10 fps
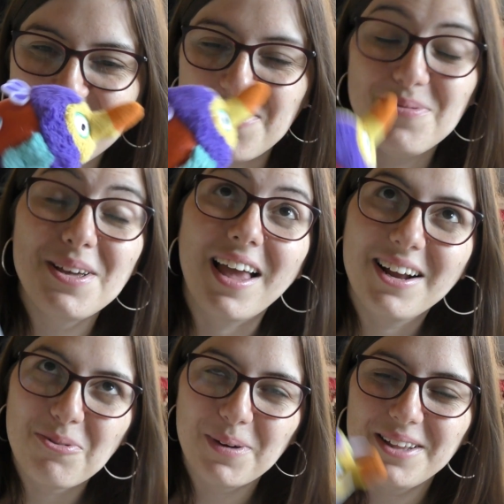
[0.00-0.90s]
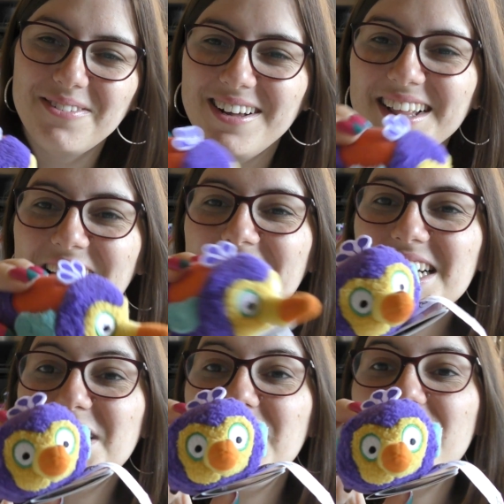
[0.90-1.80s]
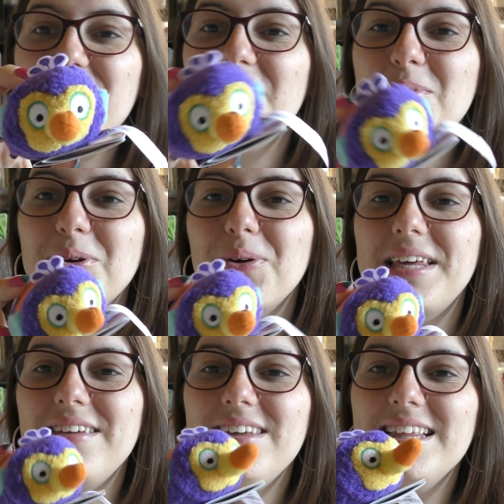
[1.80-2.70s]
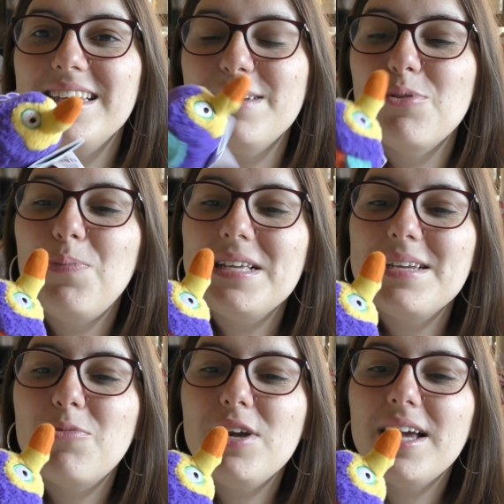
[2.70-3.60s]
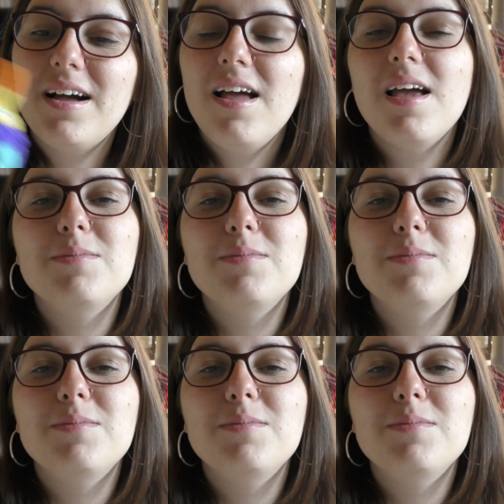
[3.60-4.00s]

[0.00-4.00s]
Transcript: j'ai oublié rien que le prénom, hein. il y avait vraiment que Kevin qui me plaisait moyen,